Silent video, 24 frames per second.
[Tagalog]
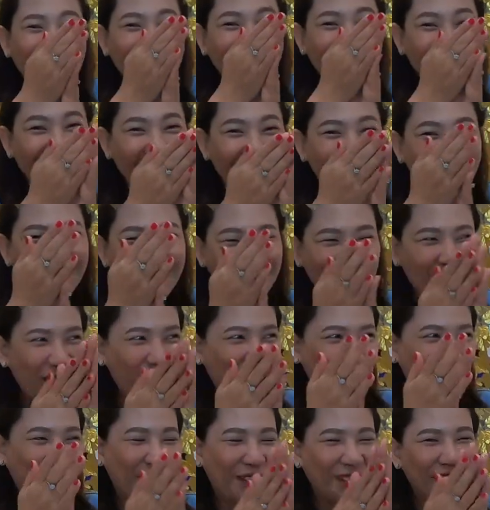Sa Uniqlo?
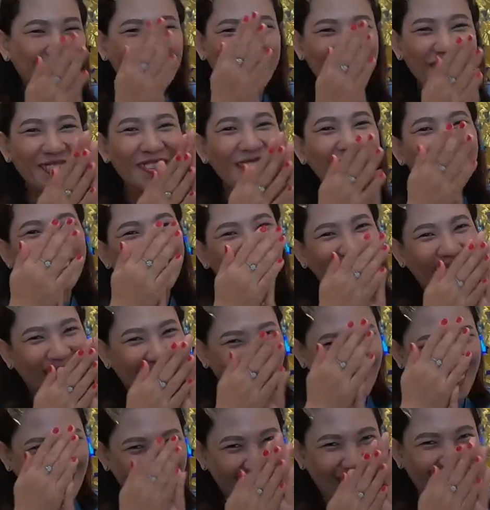Sa mo
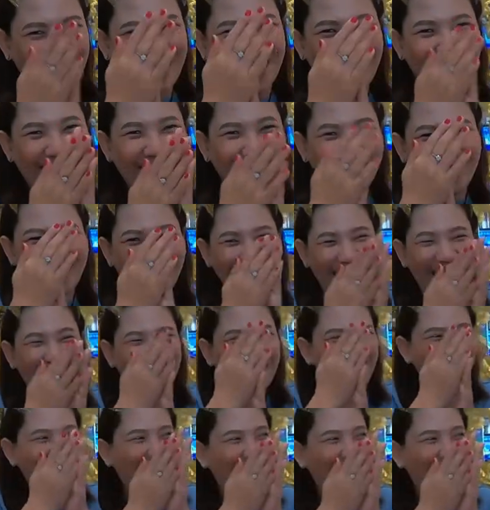Uniqlo? Yo, di